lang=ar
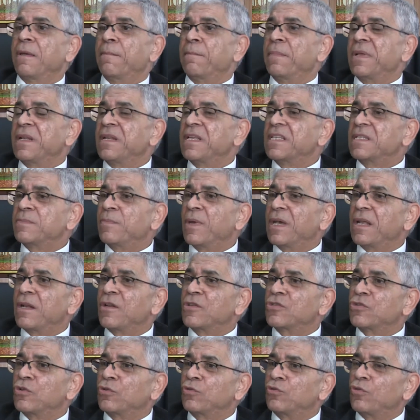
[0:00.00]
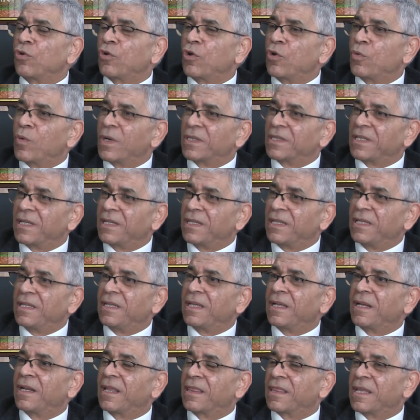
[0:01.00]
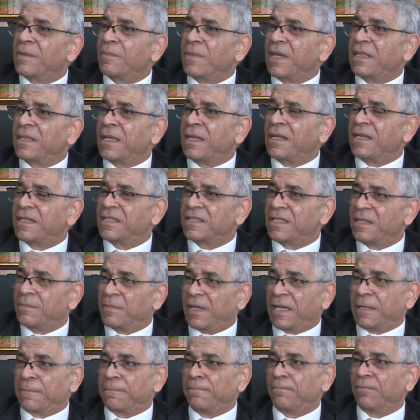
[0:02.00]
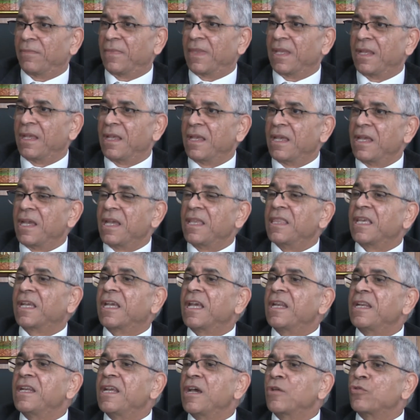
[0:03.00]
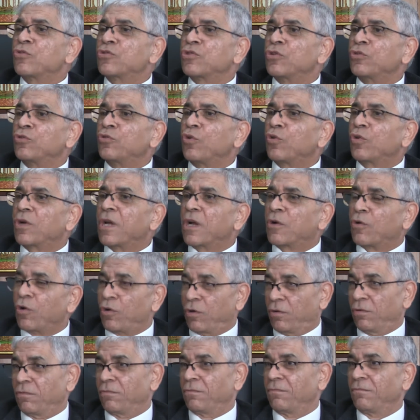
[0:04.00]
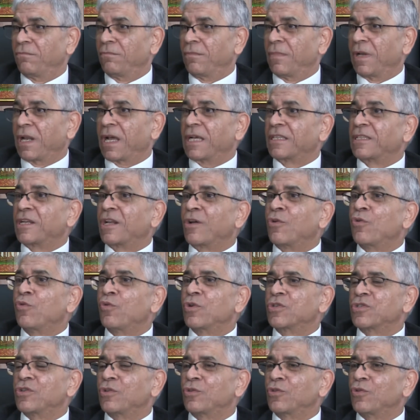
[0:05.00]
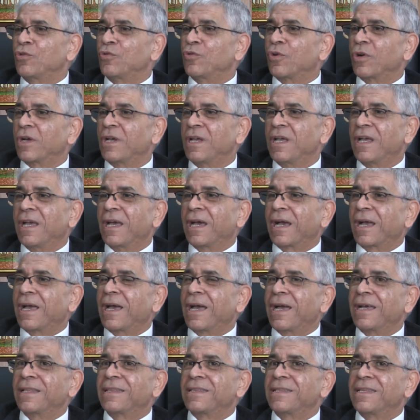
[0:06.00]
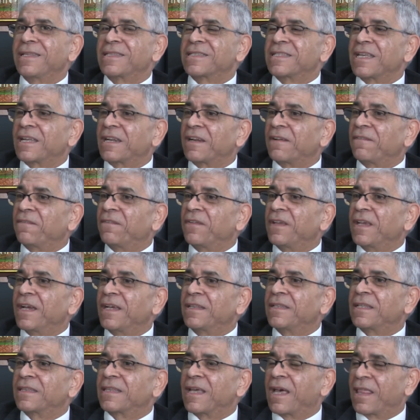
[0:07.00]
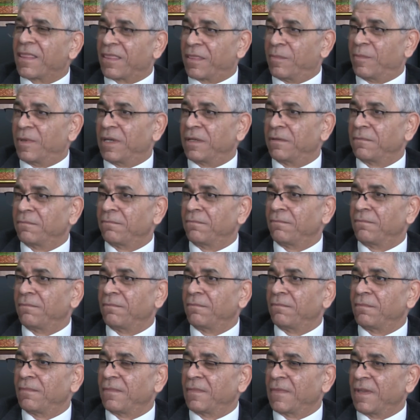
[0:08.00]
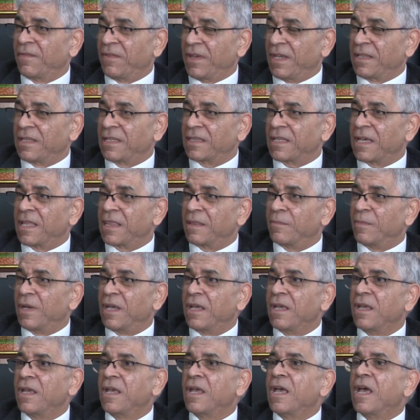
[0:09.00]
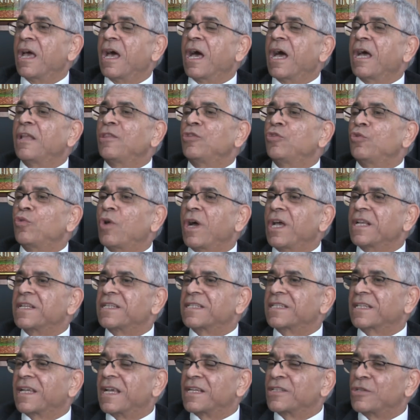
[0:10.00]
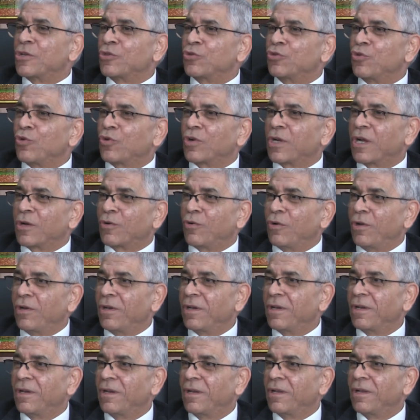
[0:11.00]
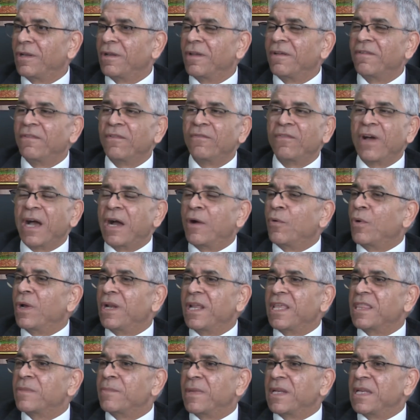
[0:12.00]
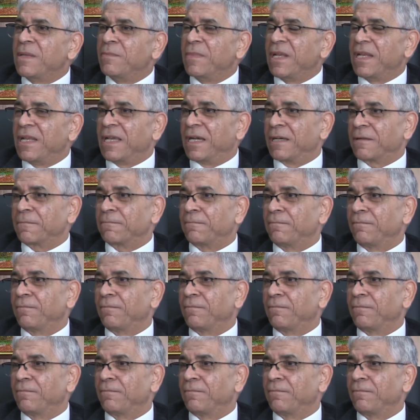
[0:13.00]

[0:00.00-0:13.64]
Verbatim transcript: بالنسبه للصندوق الوطني للضمان الاجتماعي اذا كان ناخذ صندوق ككل خاطر هو صندوق قاعد يتصرف في عده انظمه في عده انظمه عنده عجز كصندوق ككل حوالي 80 مليار